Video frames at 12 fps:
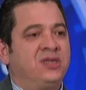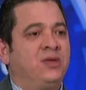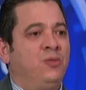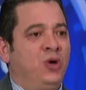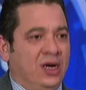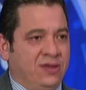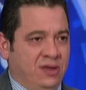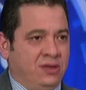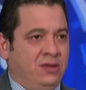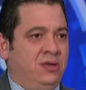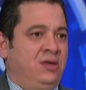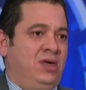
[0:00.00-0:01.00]

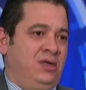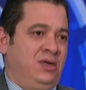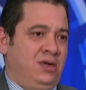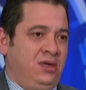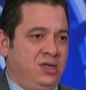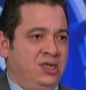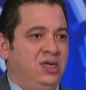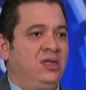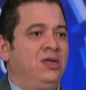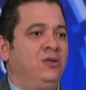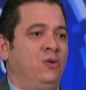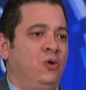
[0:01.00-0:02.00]
مخطط يعني
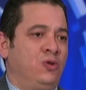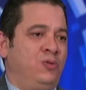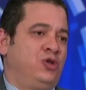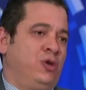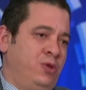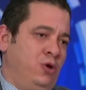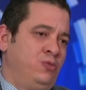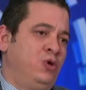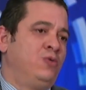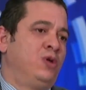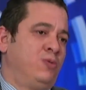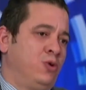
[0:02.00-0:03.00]
جديد للنهوض بشعبة
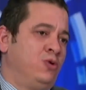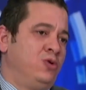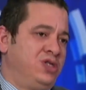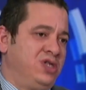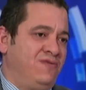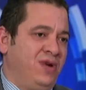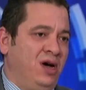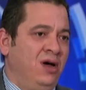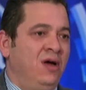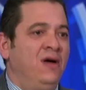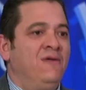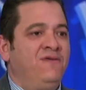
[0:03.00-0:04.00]
الحبوب والبقول الجافة طيب،